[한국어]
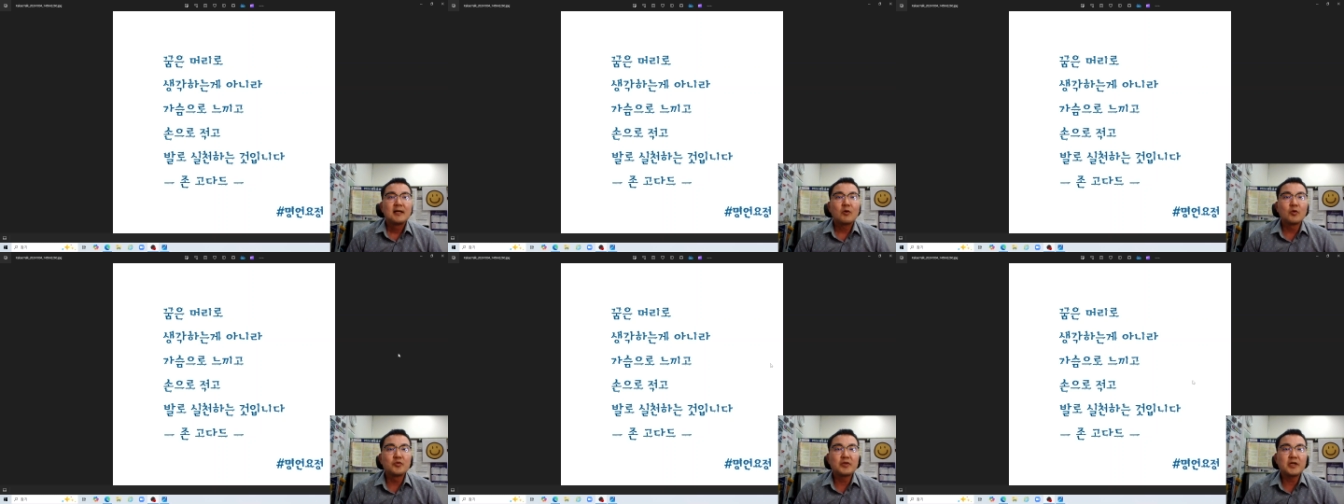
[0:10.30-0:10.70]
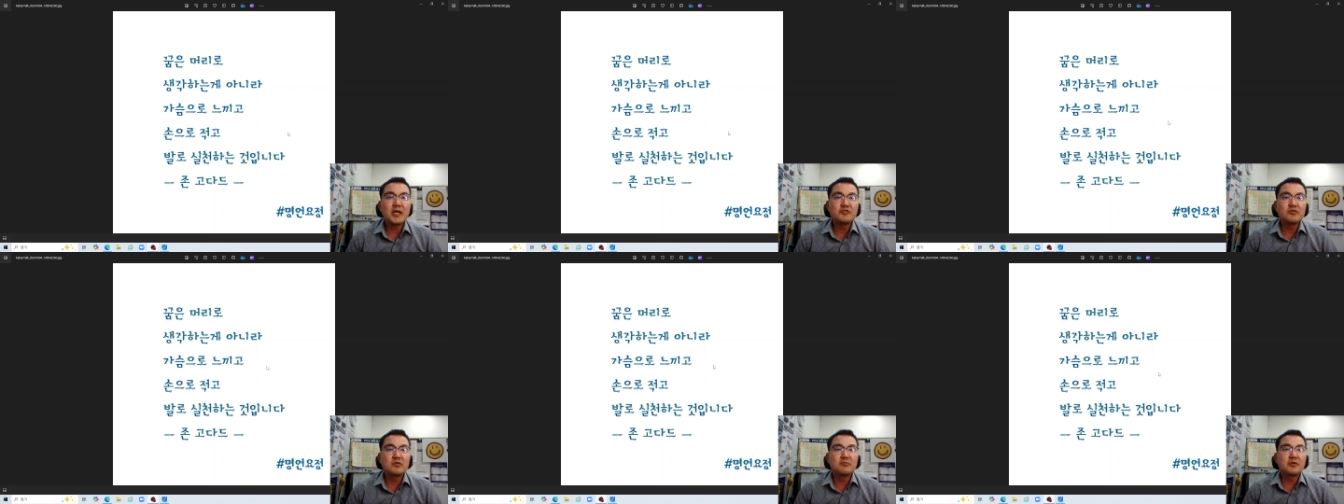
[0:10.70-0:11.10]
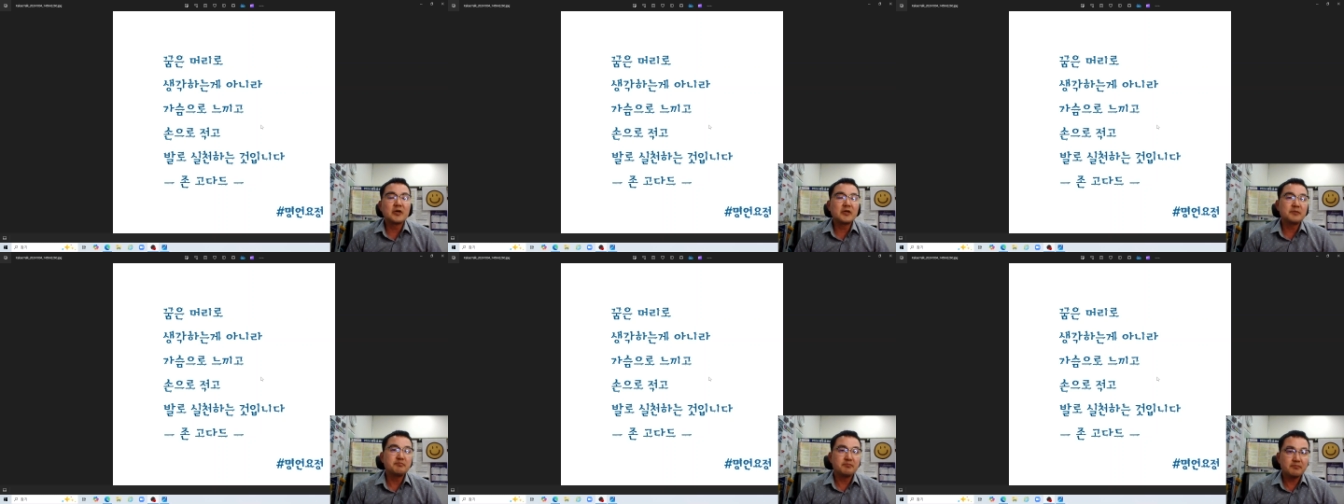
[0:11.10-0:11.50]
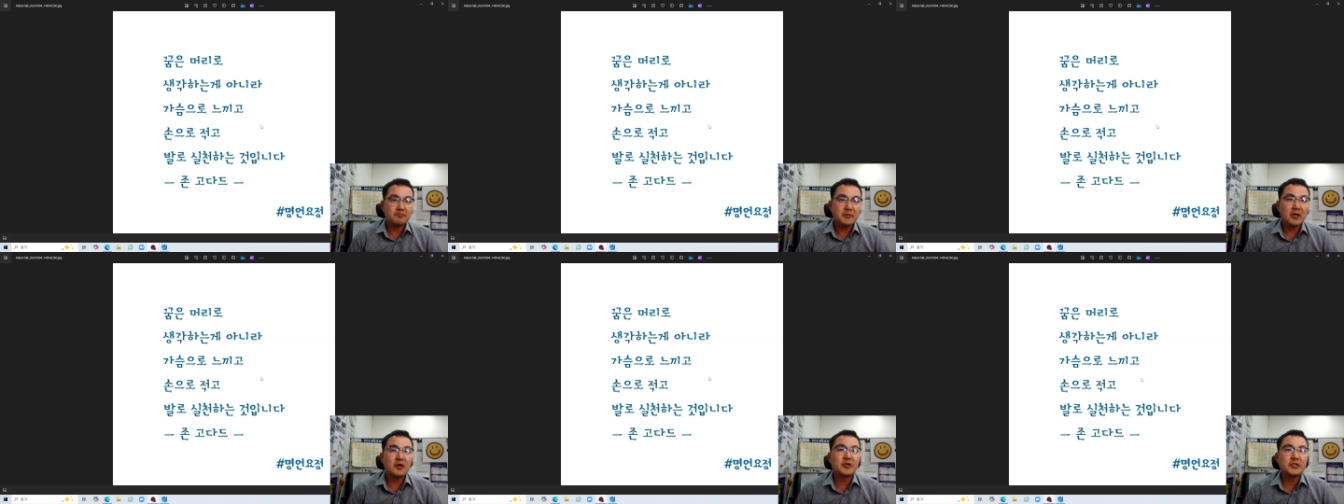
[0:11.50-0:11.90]
오늘의 한 줄
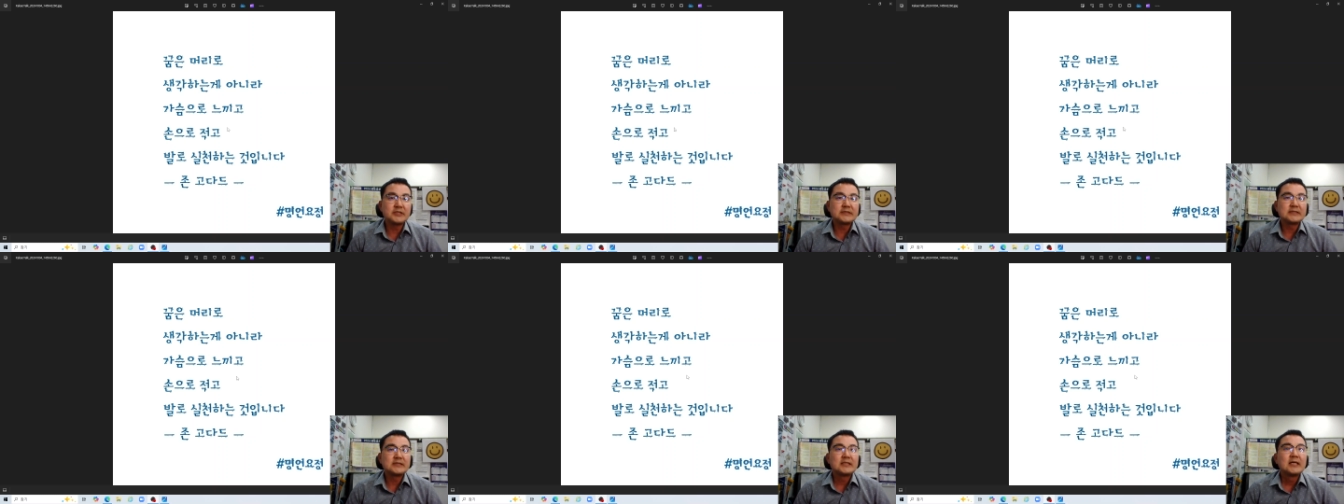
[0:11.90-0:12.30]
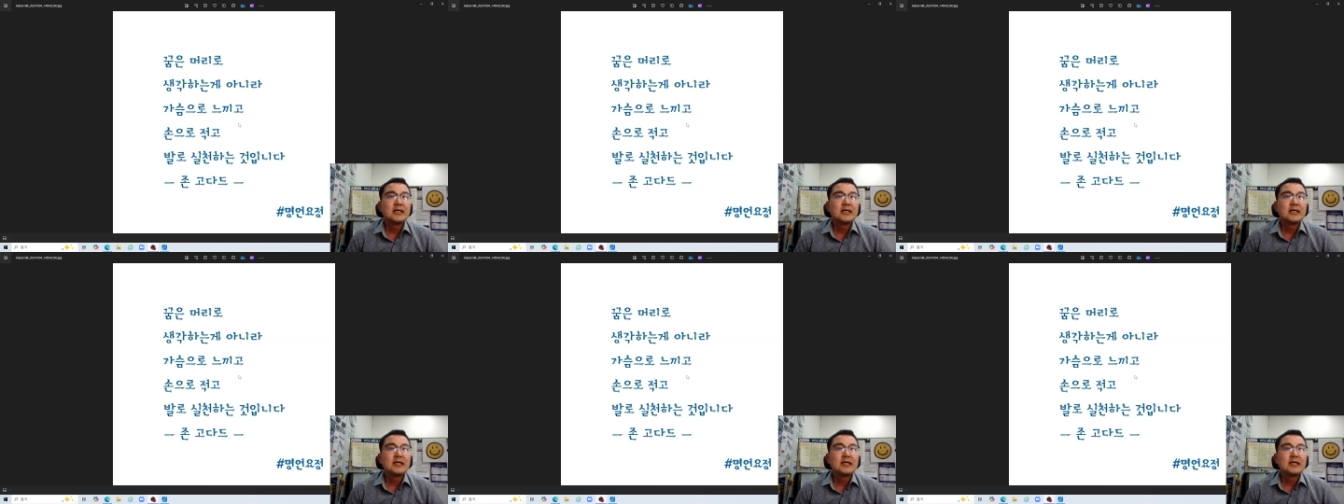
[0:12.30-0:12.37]
명언은